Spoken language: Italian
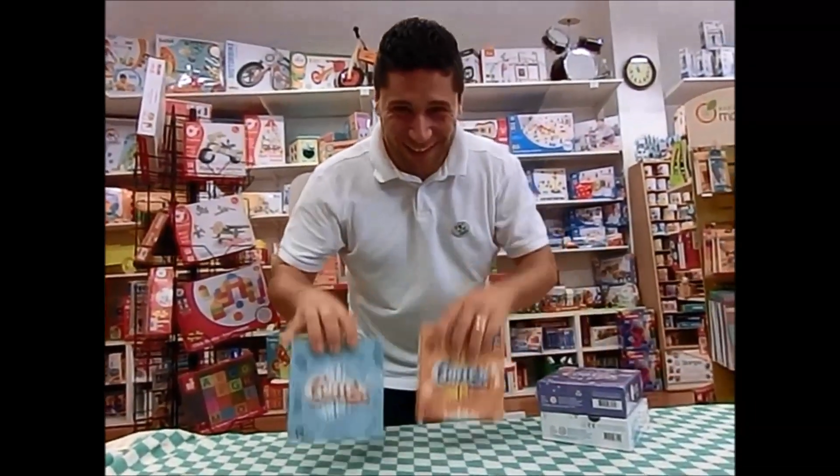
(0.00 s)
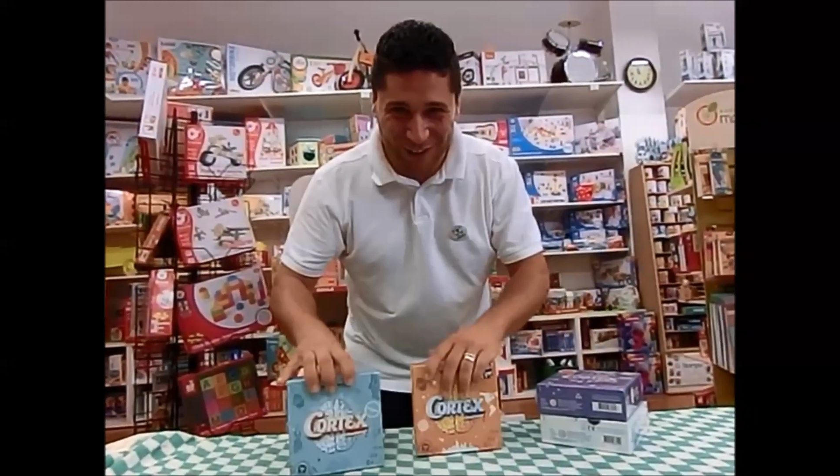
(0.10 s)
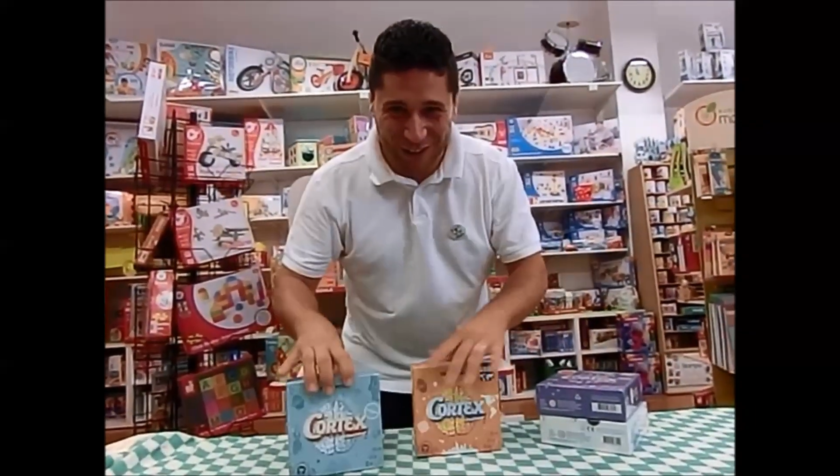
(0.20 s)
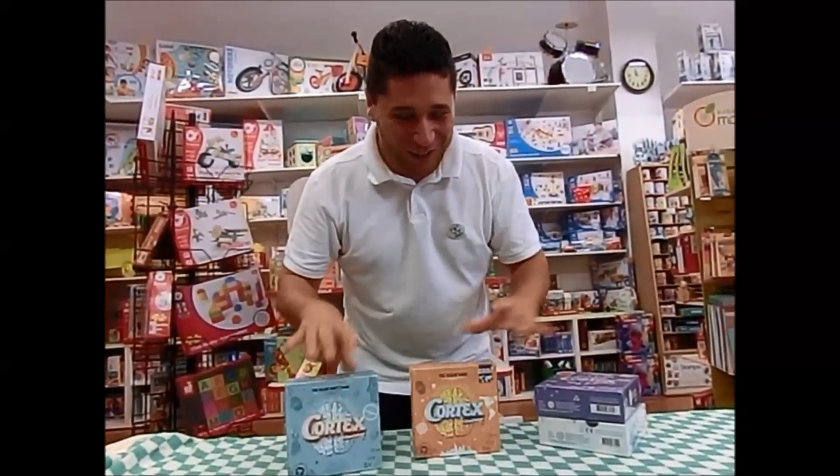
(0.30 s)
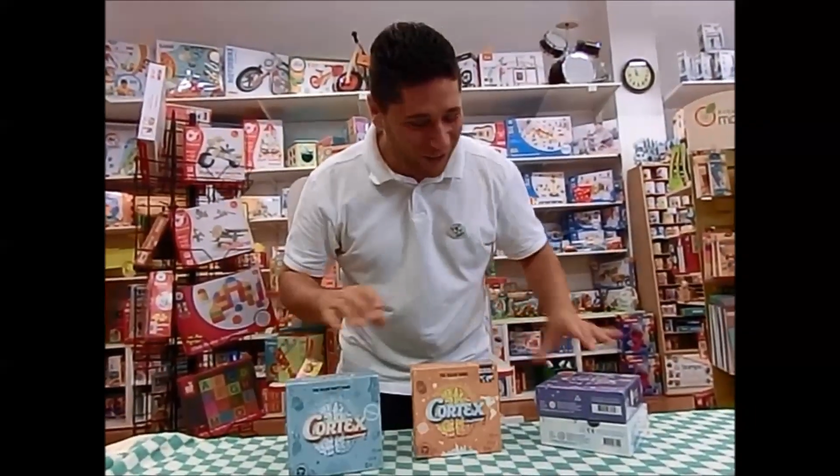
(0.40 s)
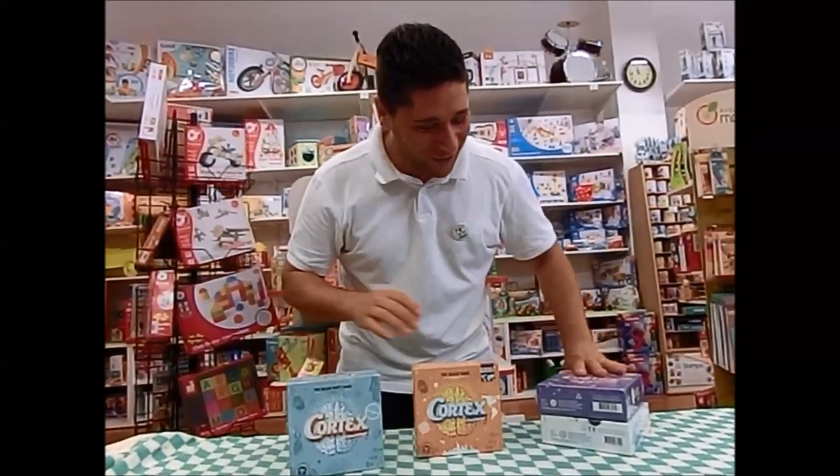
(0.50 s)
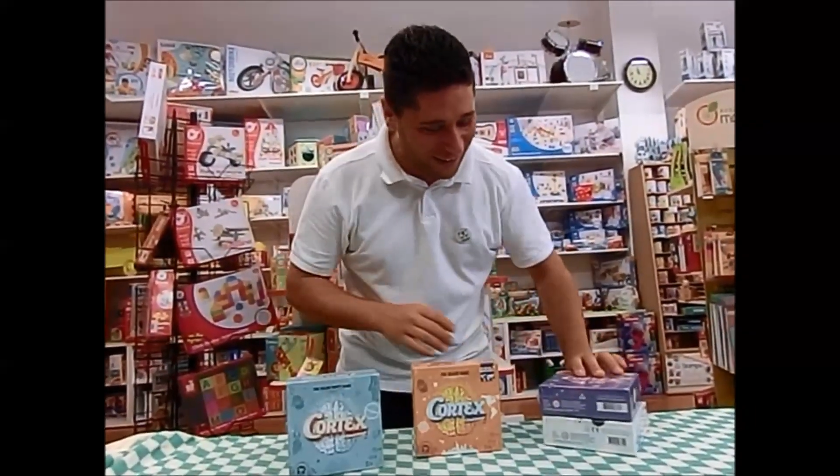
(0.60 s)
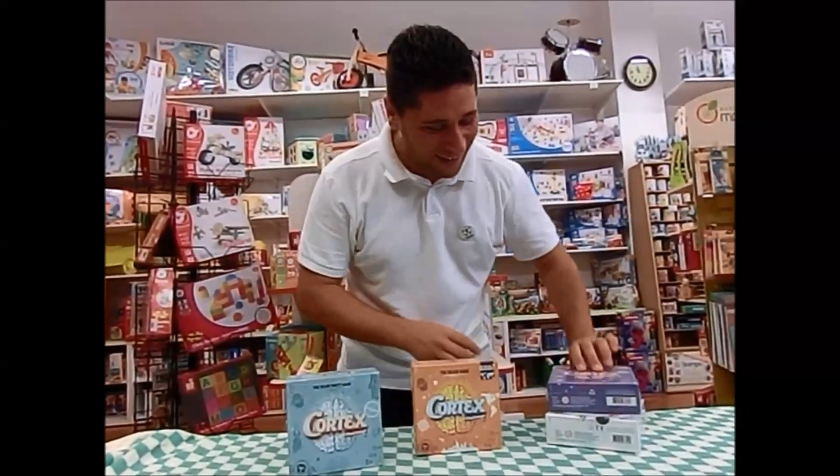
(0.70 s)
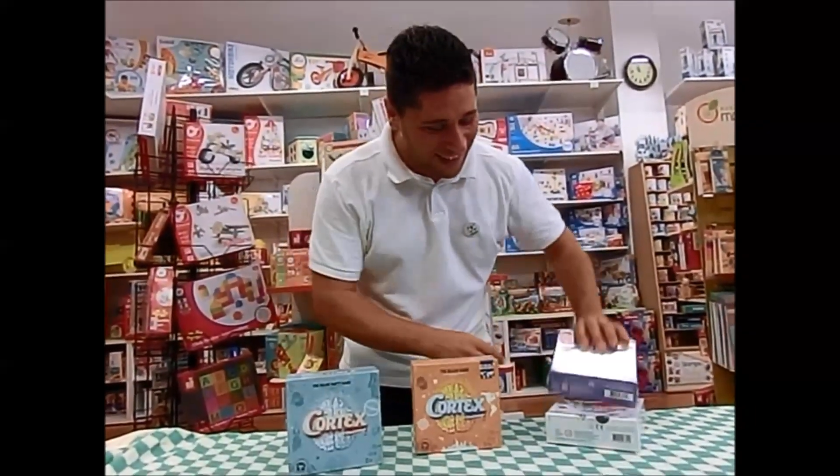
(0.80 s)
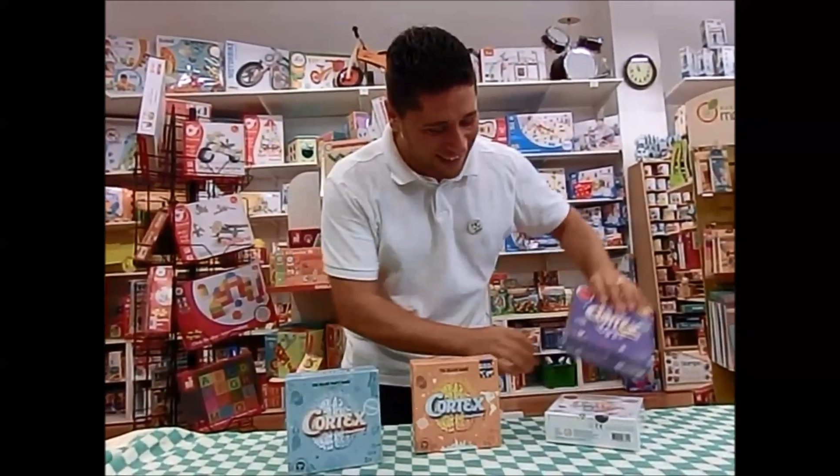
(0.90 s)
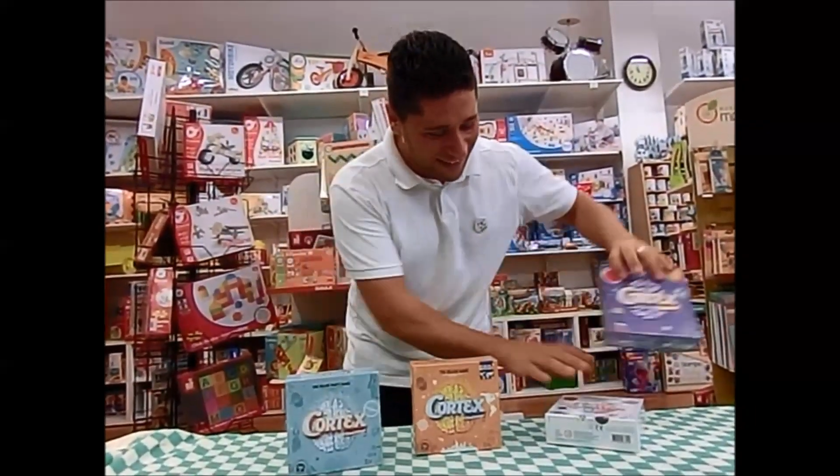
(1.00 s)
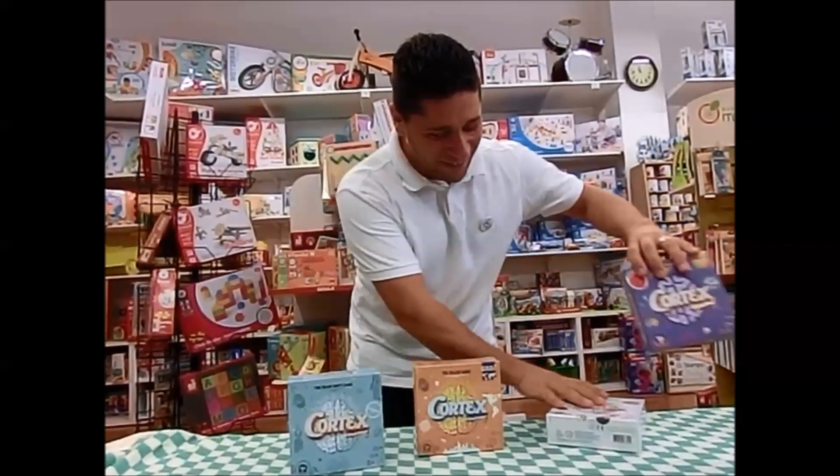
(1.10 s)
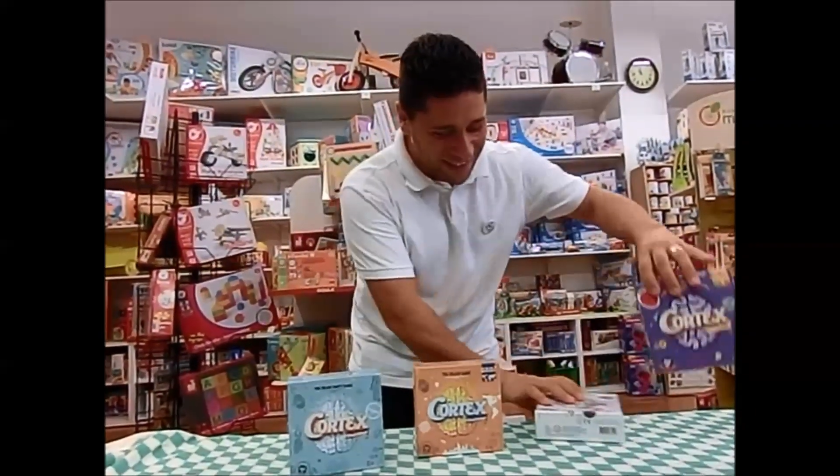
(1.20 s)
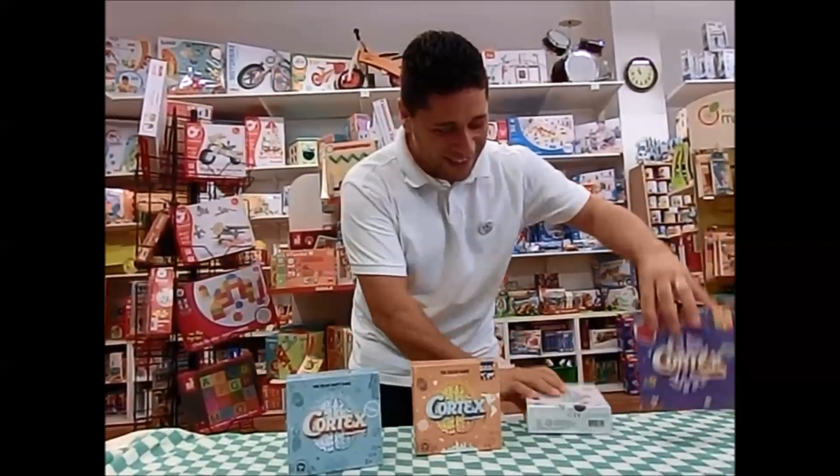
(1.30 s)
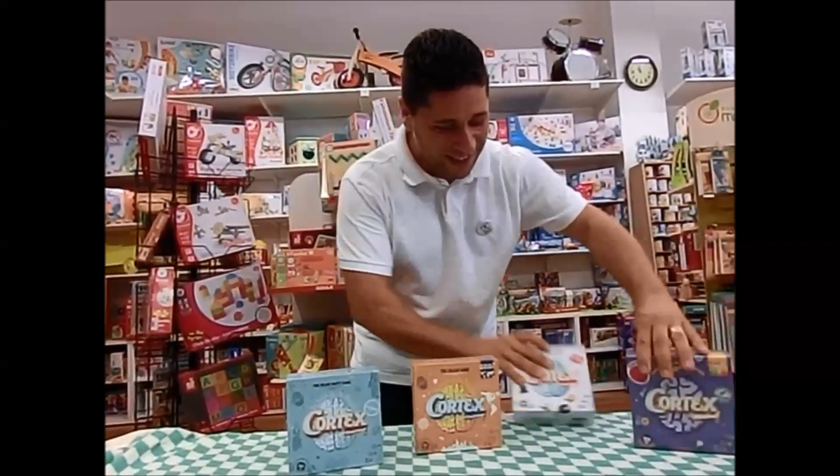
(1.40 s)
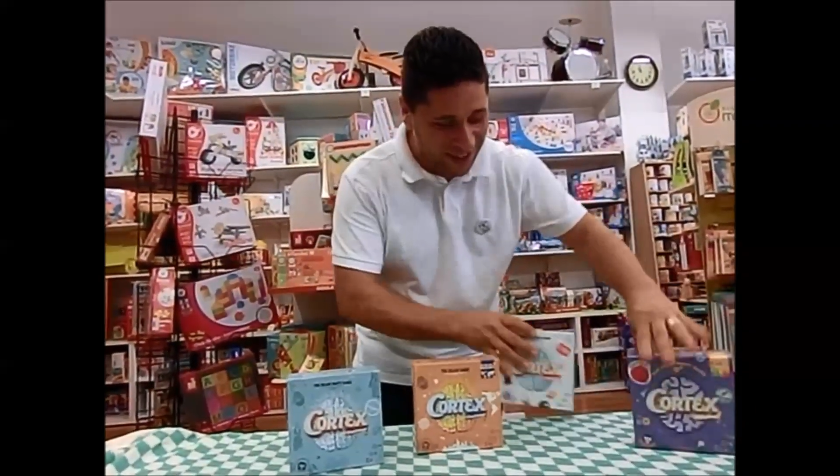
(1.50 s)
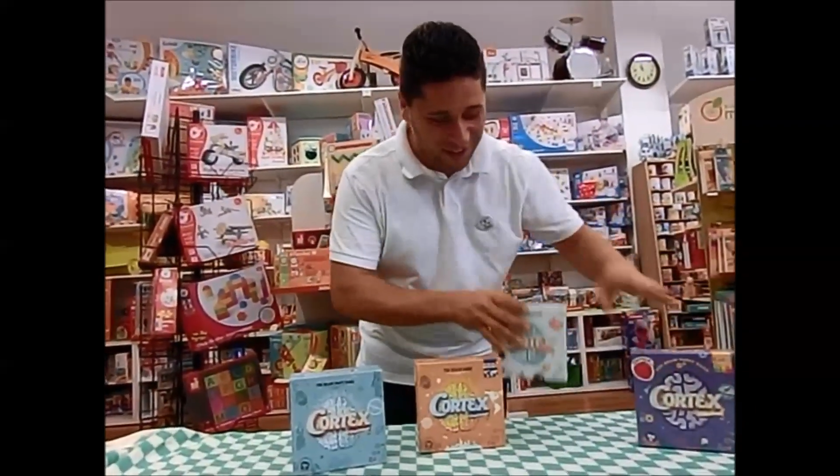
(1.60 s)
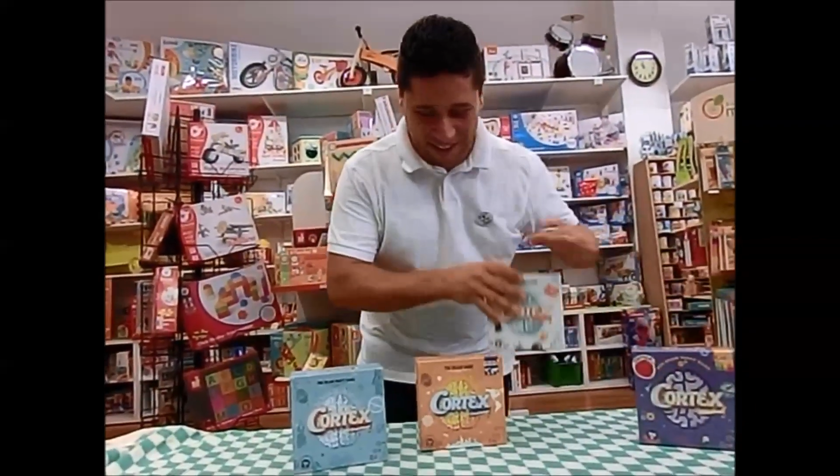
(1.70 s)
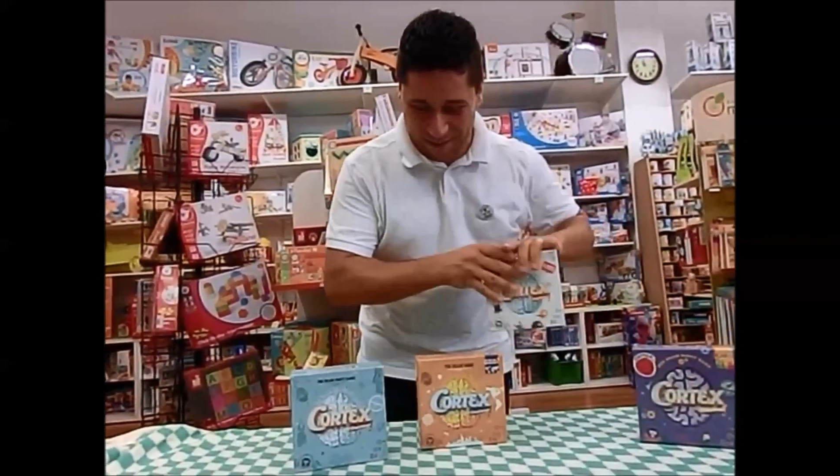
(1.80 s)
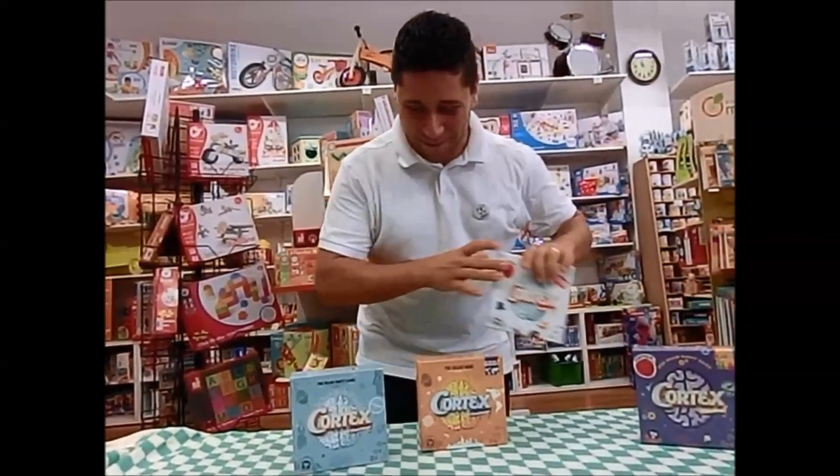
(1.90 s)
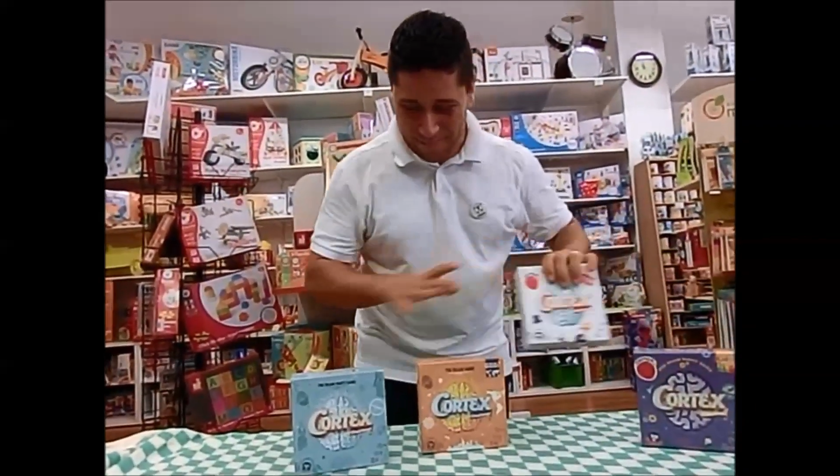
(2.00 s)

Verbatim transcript: Ci sono diverse versioni.